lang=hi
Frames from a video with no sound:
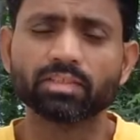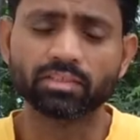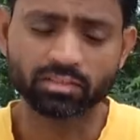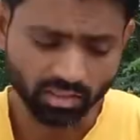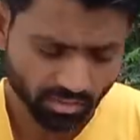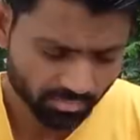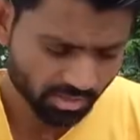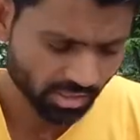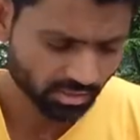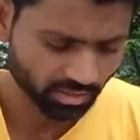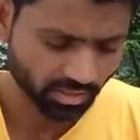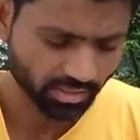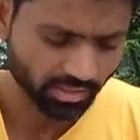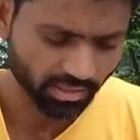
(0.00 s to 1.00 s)
इसका भी एक
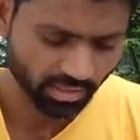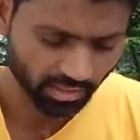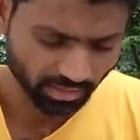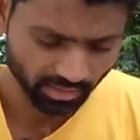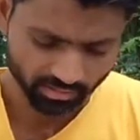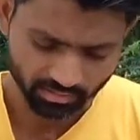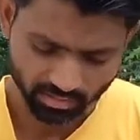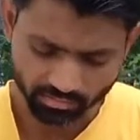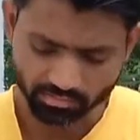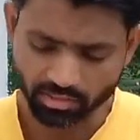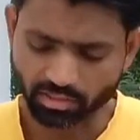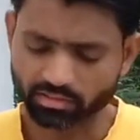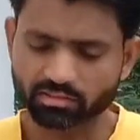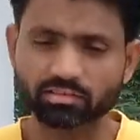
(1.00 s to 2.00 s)
तरीका है इसका
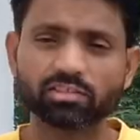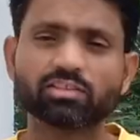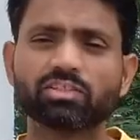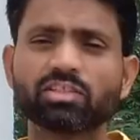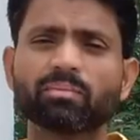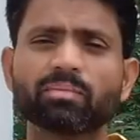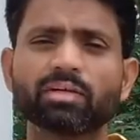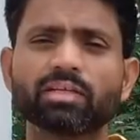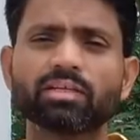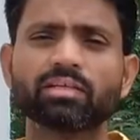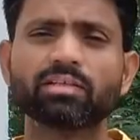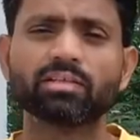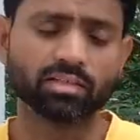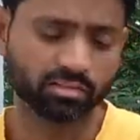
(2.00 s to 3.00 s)
भी एक सिस्टम है
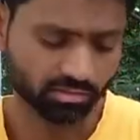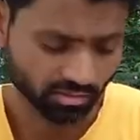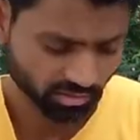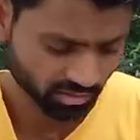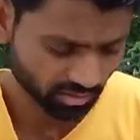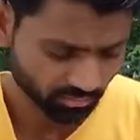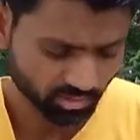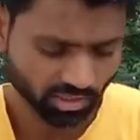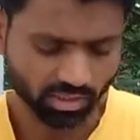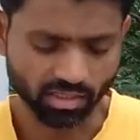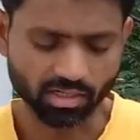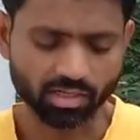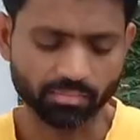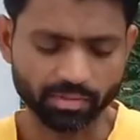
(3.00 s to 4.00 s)
एक सिस्टम से
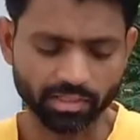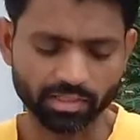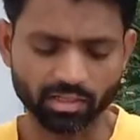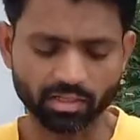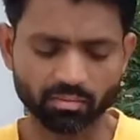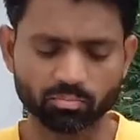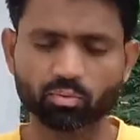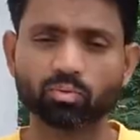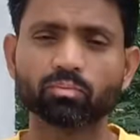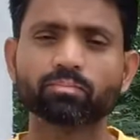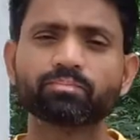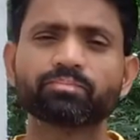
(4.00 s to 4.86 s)
करना पड़ेगा आपको